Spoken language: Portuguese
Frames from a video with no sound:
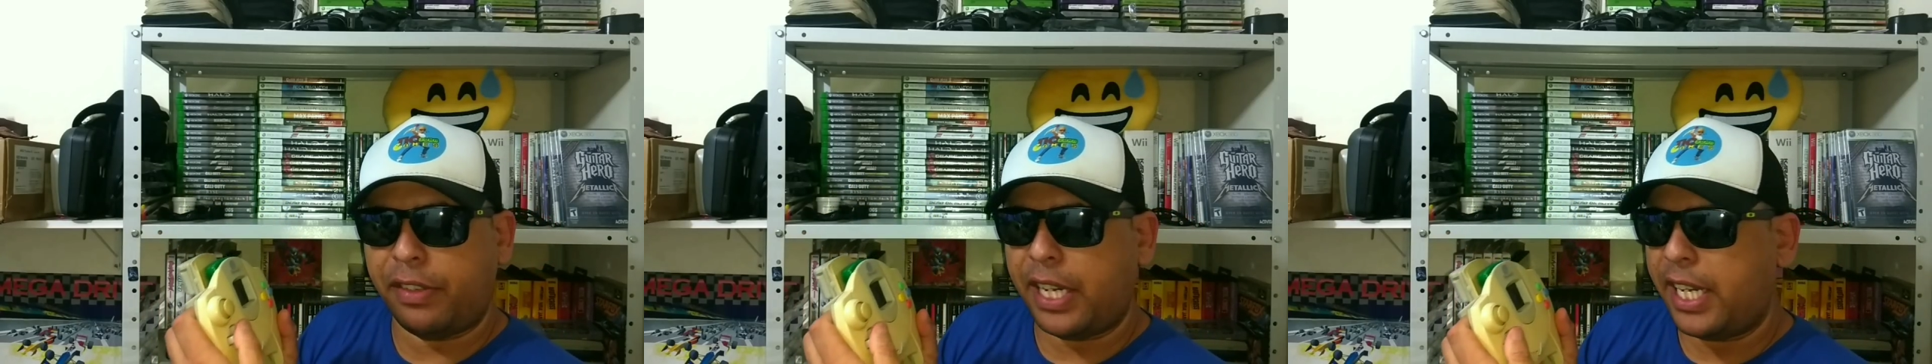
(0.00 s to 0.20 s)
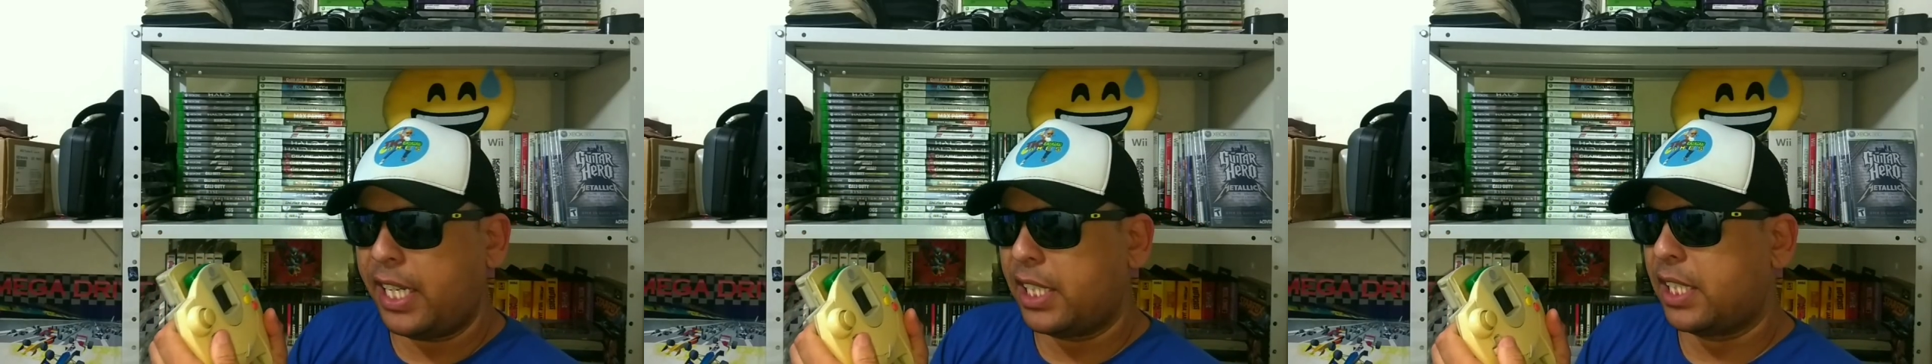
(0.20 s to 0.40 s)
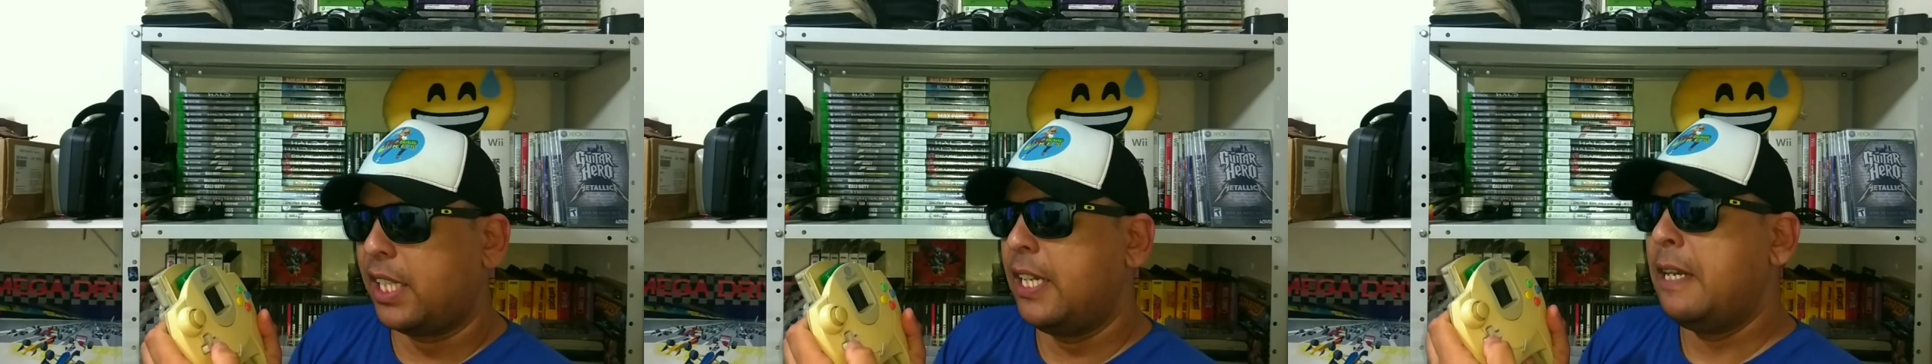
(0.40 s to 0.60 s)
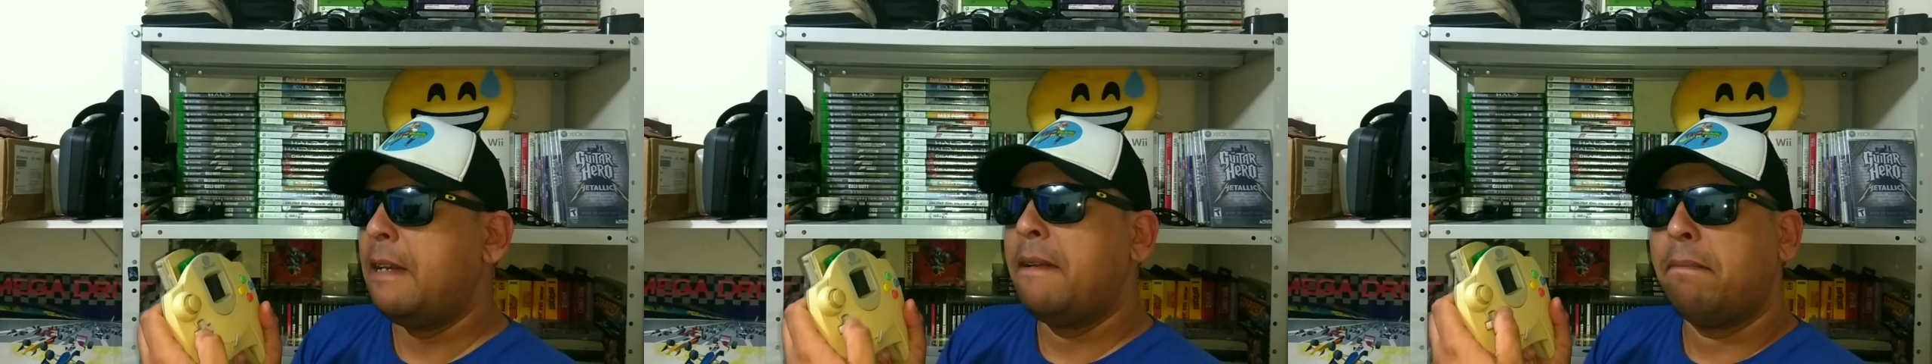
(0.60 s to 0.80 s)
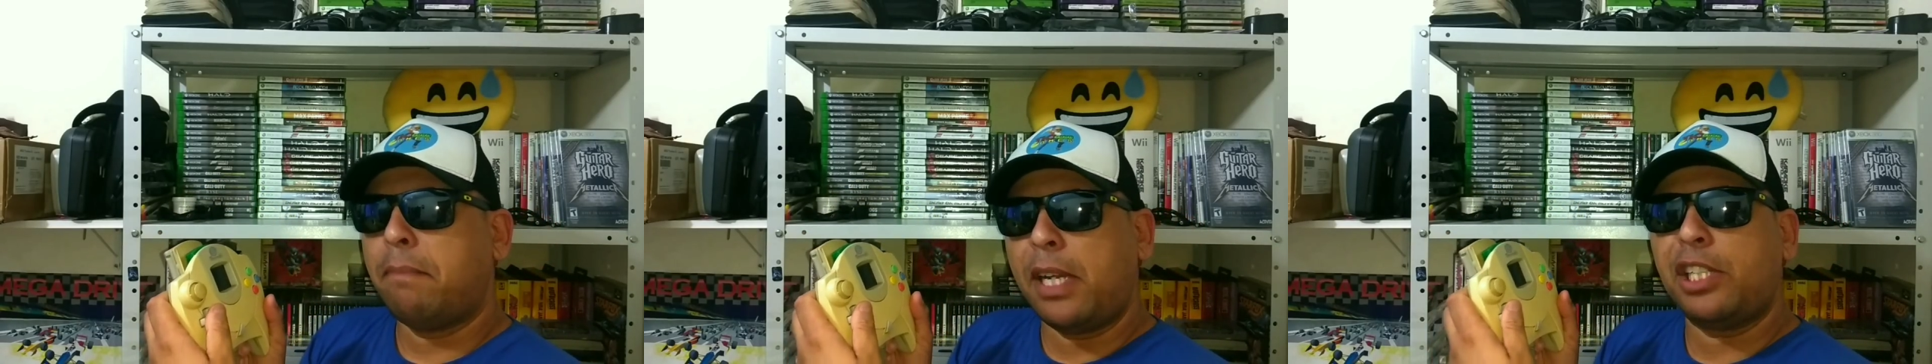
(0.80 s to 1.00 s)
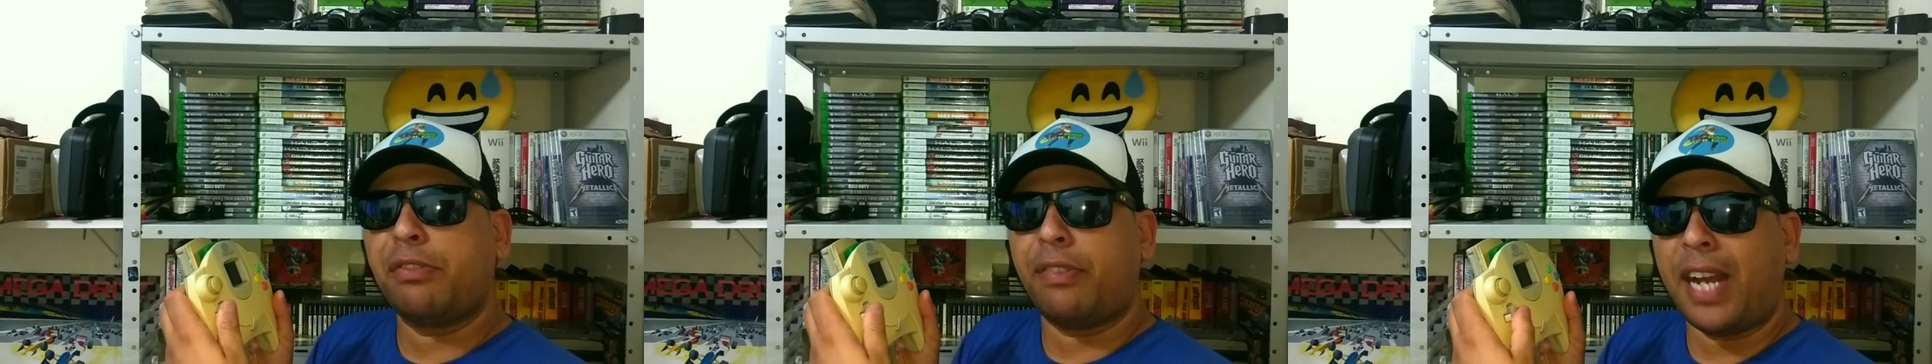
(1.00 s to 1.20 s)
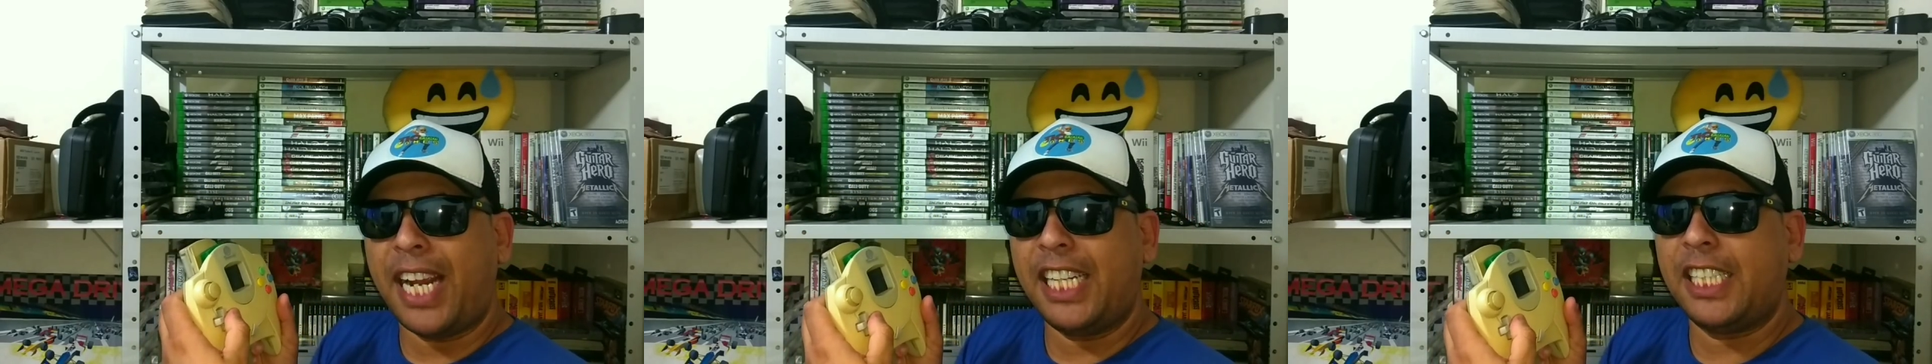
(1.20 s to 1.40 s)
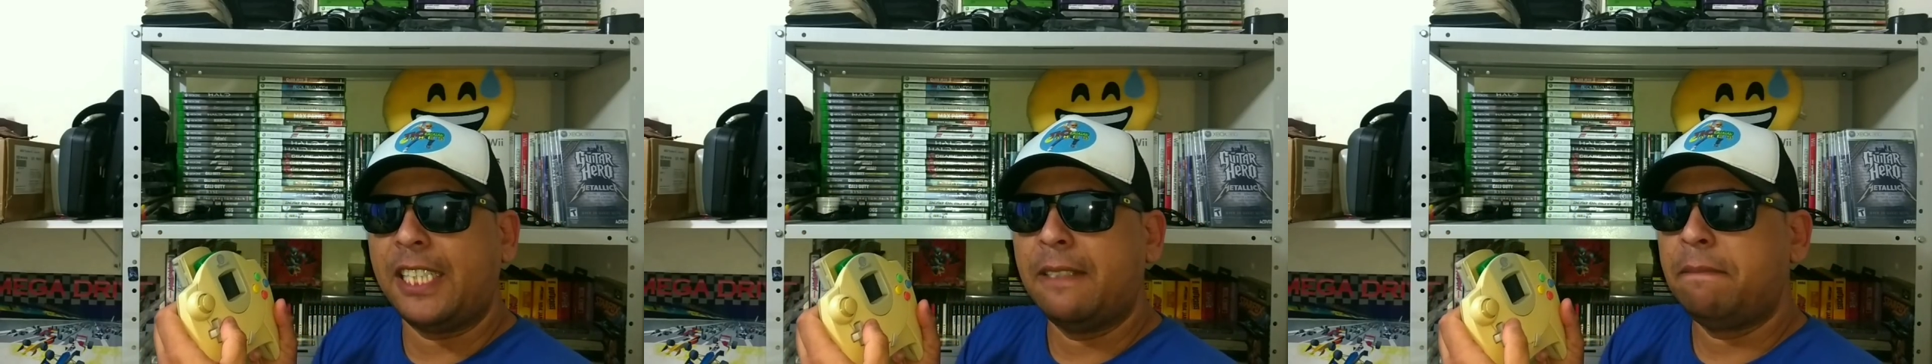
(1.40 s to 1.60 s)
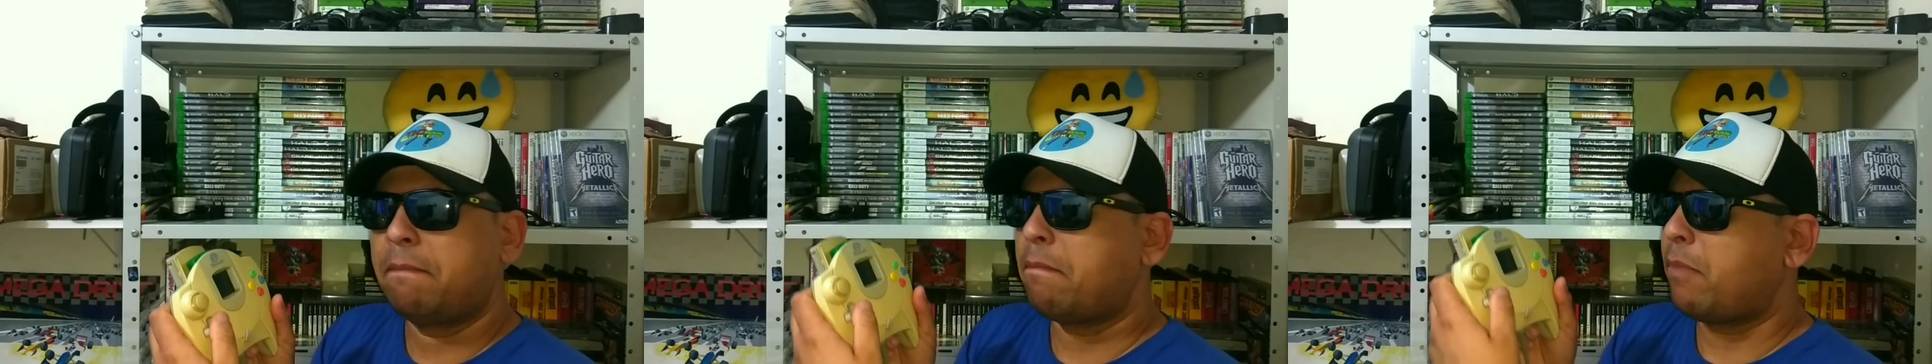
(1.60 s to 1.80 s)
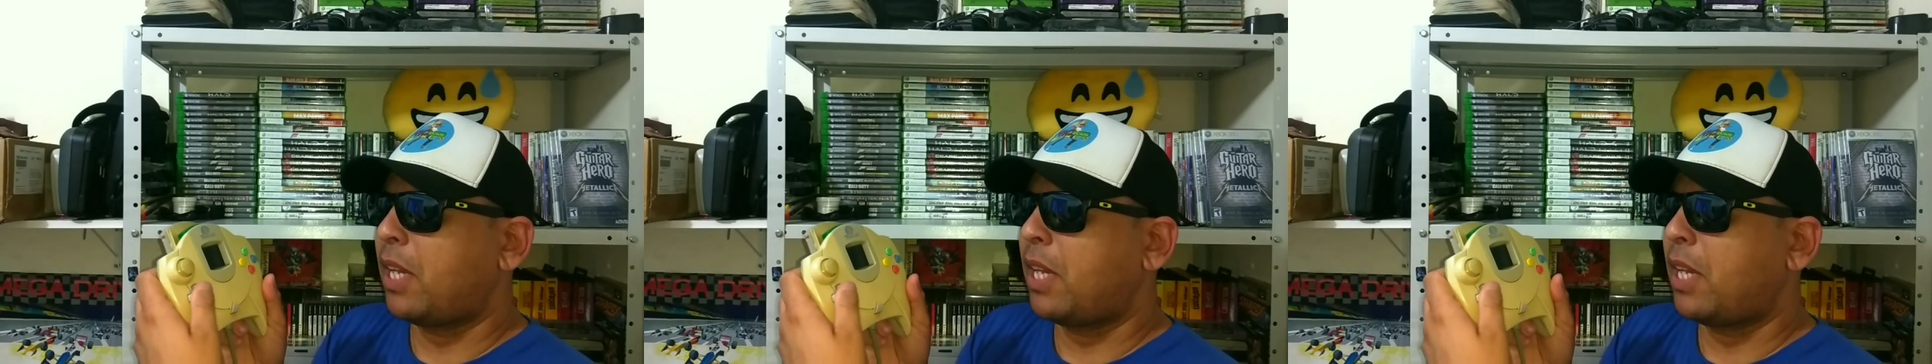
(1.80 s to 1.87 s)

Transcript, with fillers: diferença, mas faz.